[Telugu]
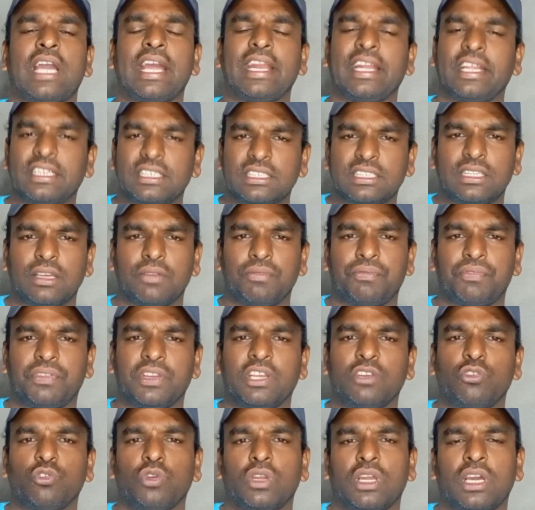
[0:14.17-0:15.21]
ఆయన ఎంత
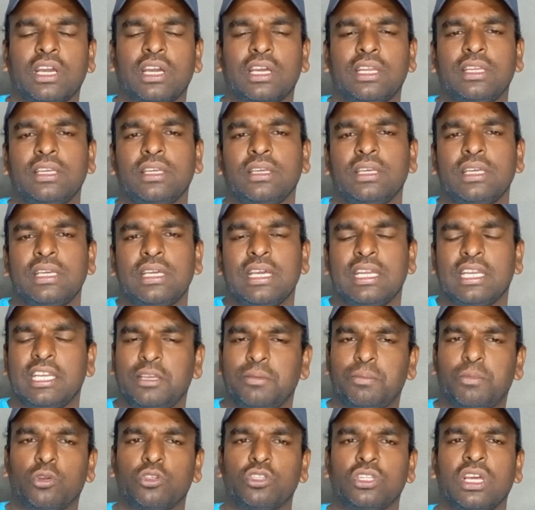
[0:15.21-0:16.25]
ఫ్రీ ఉన్నా కానీ
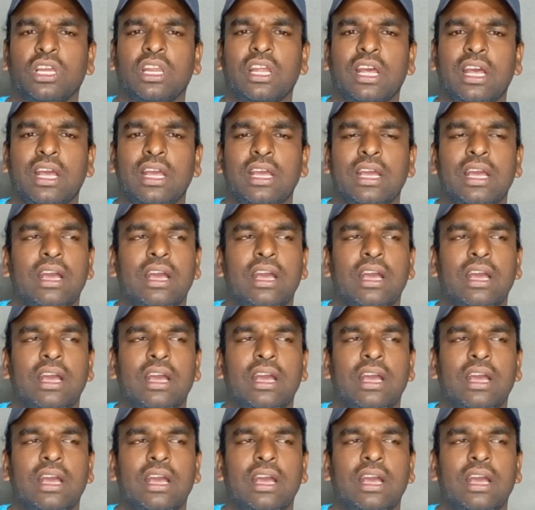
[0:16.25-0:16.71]
నీ బొందర